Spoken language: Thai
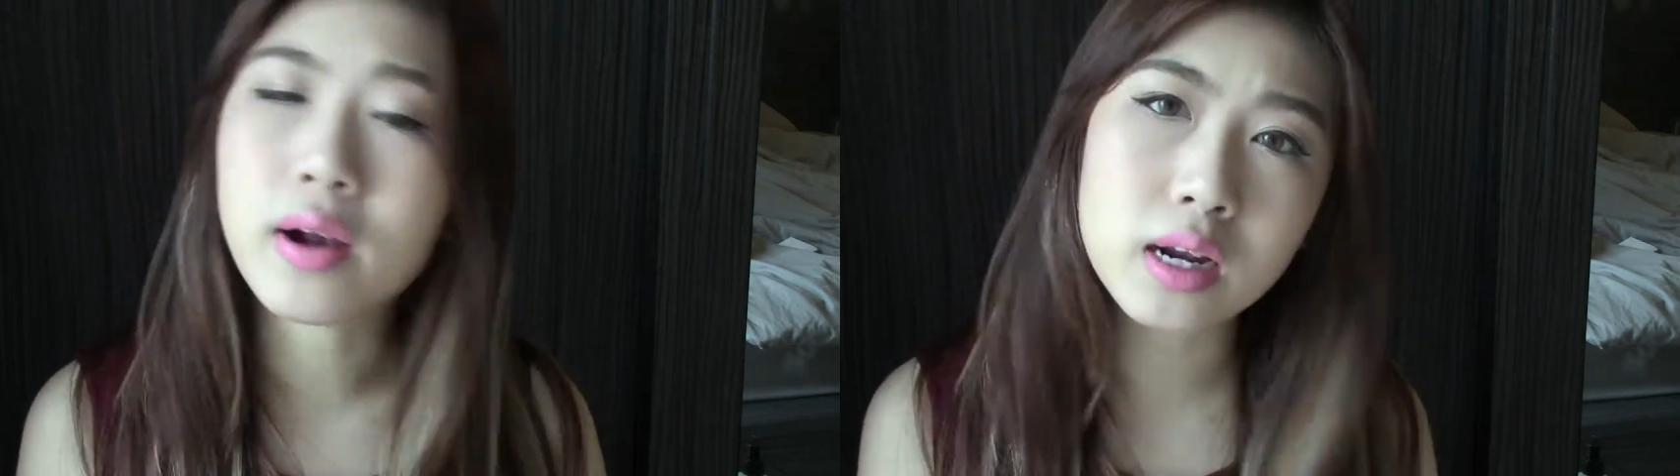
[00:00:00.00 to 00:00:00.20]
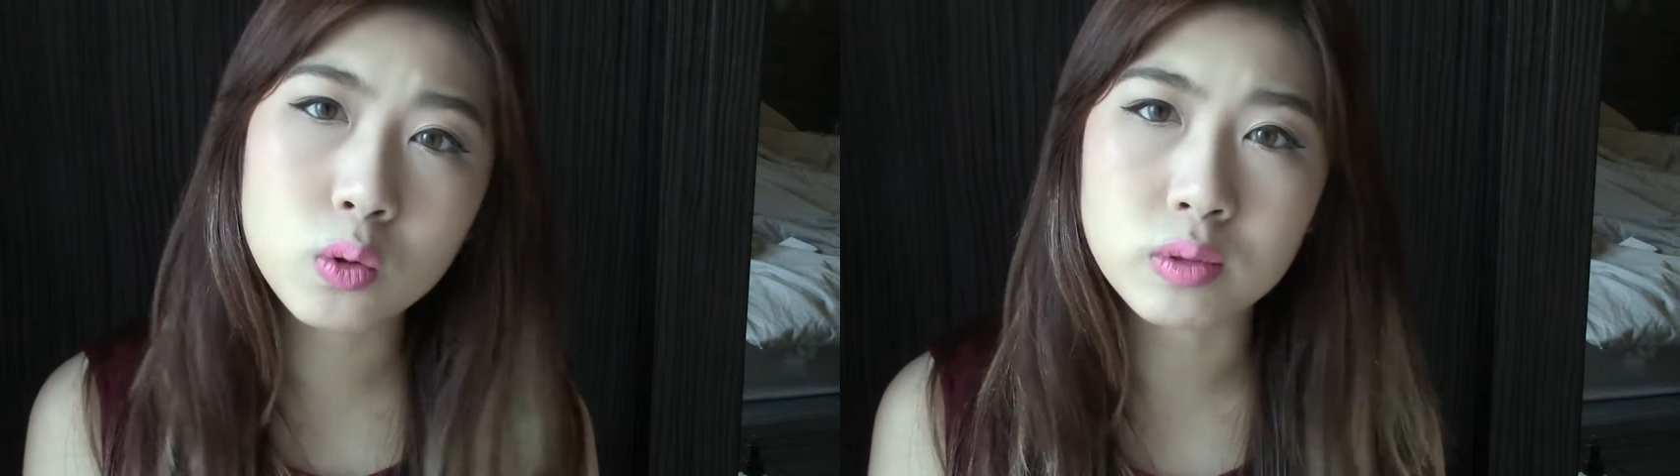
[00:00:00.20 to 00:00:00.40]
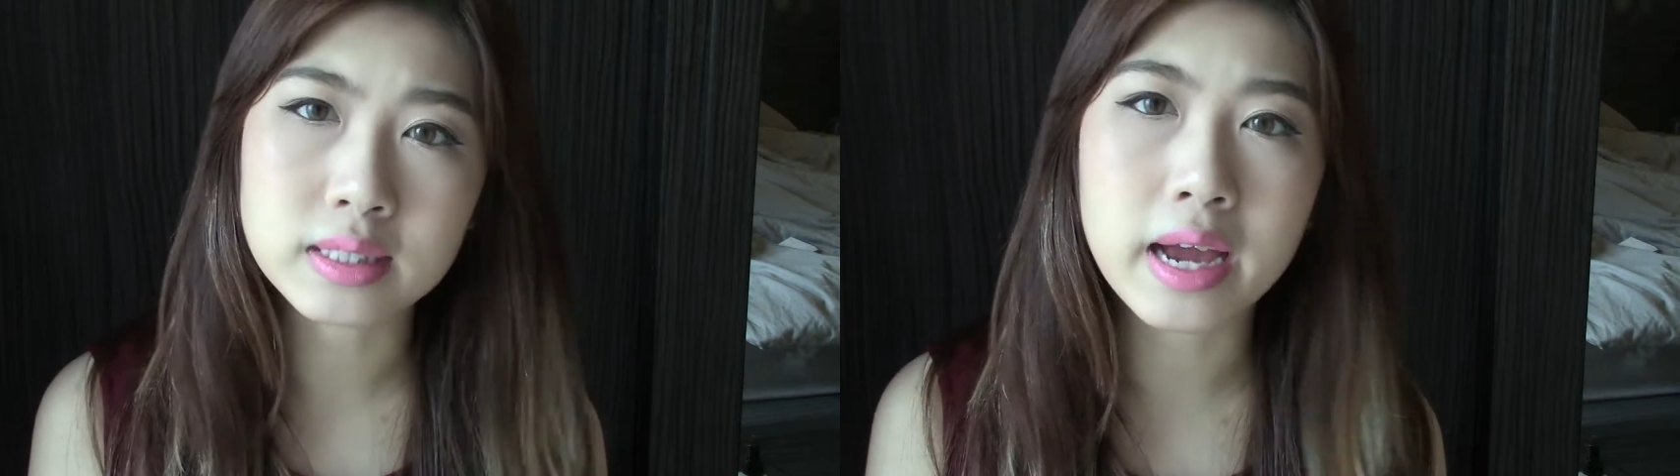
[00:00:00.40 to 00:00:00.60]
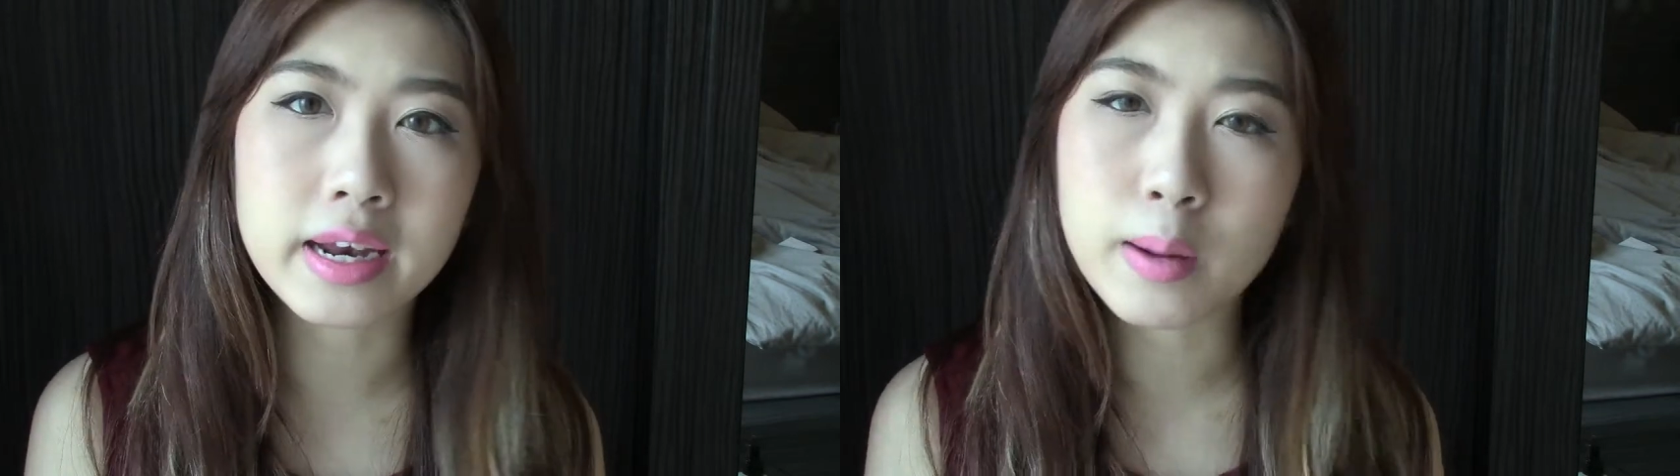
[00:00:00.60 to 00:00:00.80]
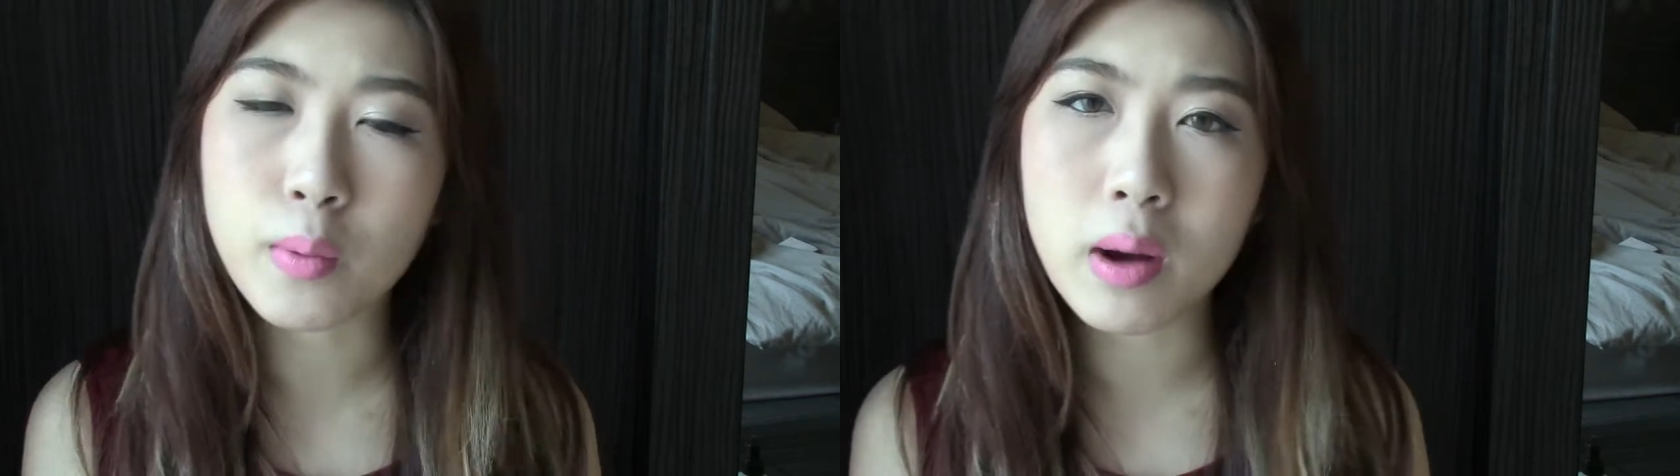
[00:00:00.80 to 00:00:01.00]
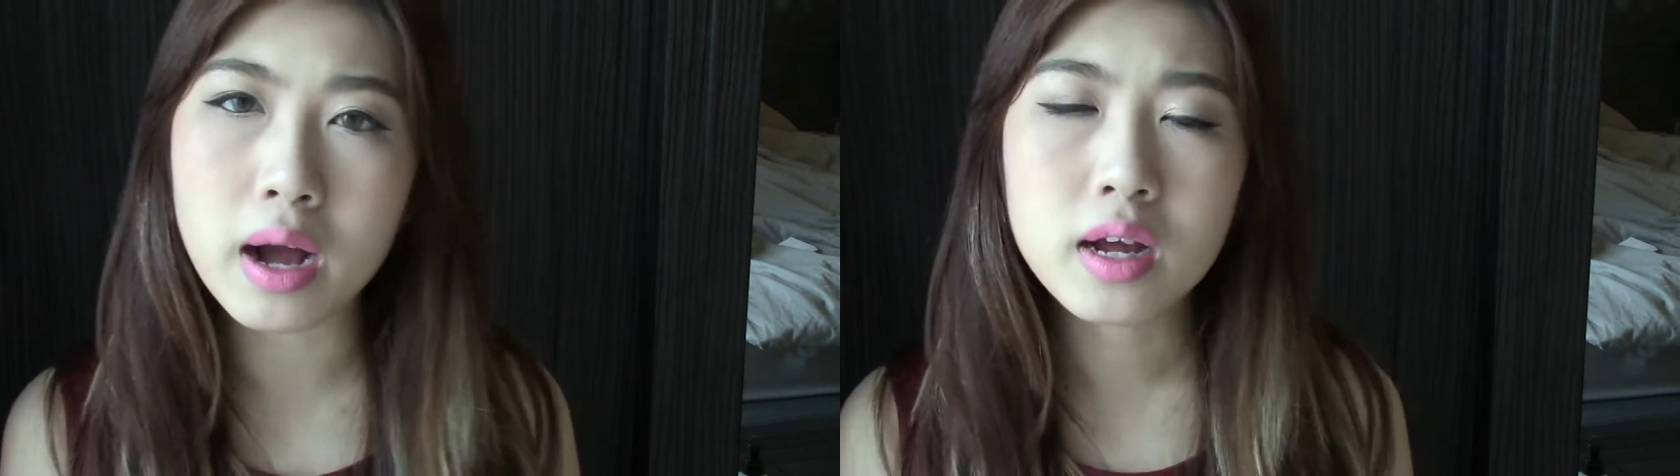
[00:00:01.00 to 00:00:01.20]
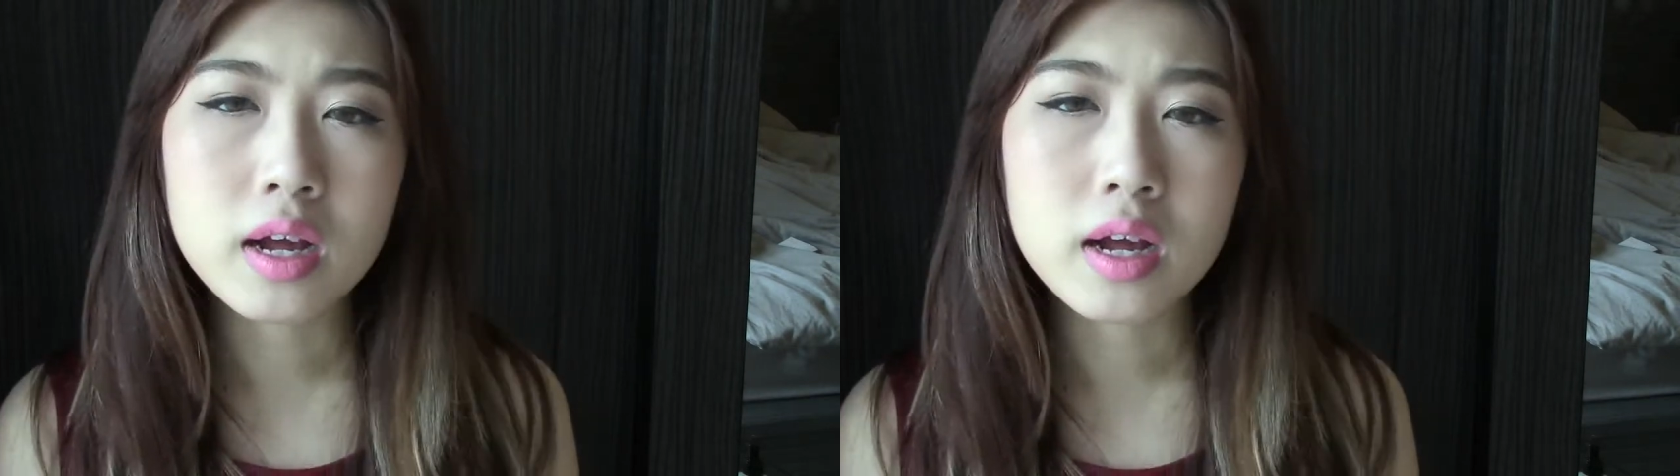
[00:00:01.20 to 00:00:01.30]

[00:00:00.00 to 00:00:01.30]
ค่อนข้างถูกใจนะคะเพราะว่า